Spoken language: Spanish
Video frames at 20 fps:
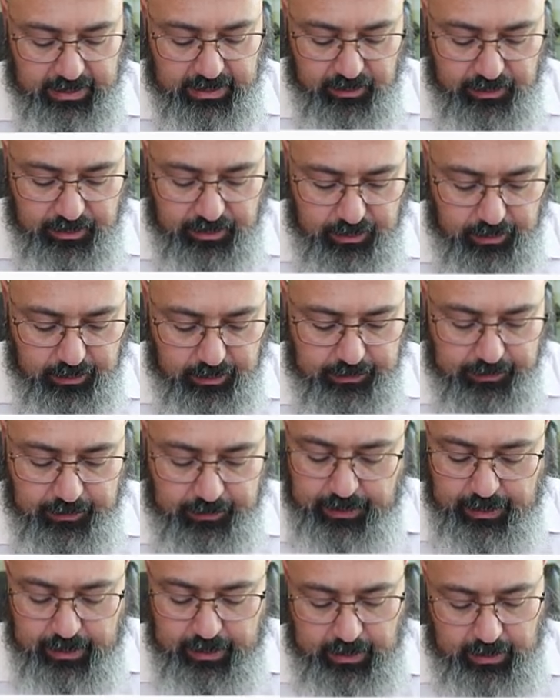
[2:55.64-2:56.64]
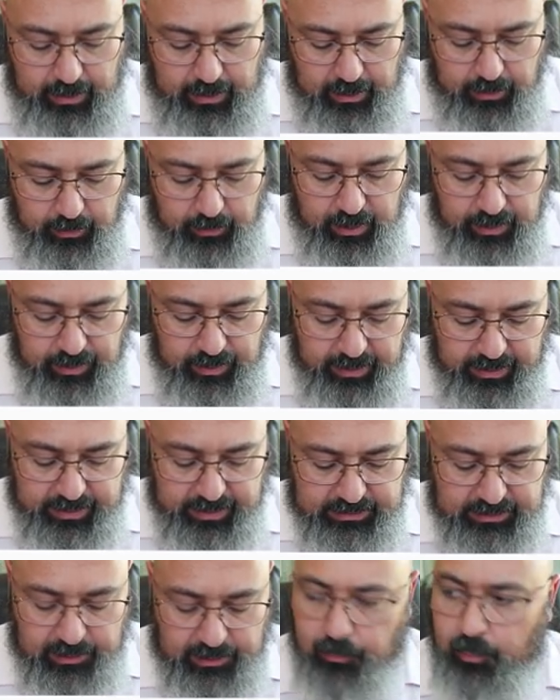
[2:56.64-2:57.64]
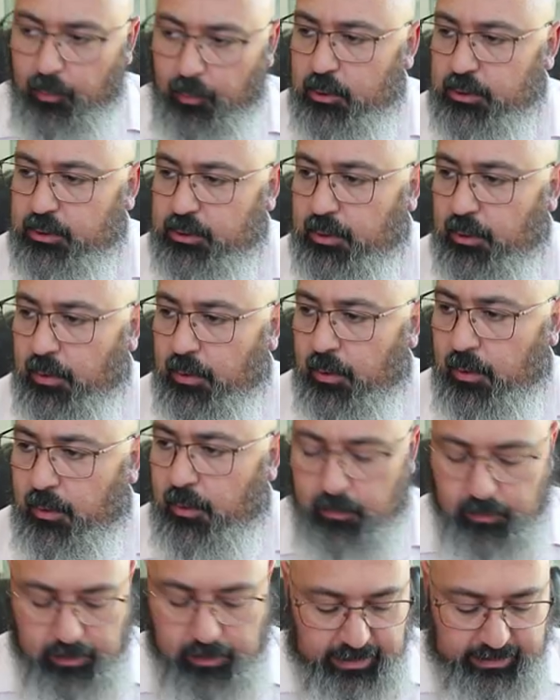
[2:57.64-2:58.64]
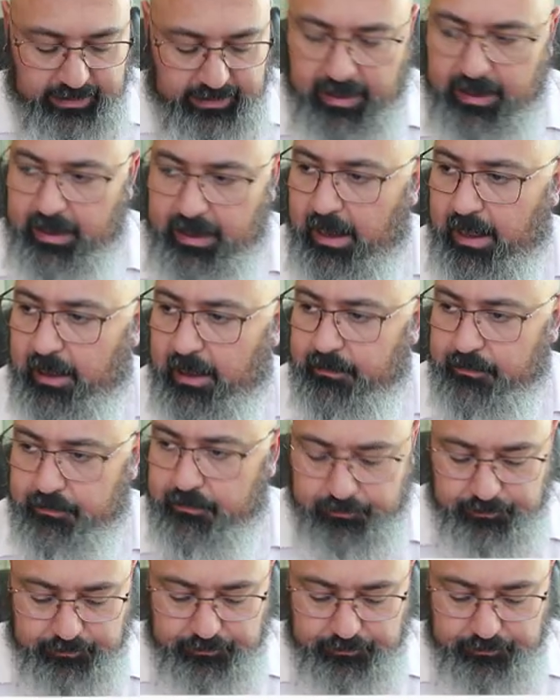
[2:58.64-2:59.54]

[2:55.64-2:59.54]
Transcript: la canción. Le voy a decir que si pulso una tecla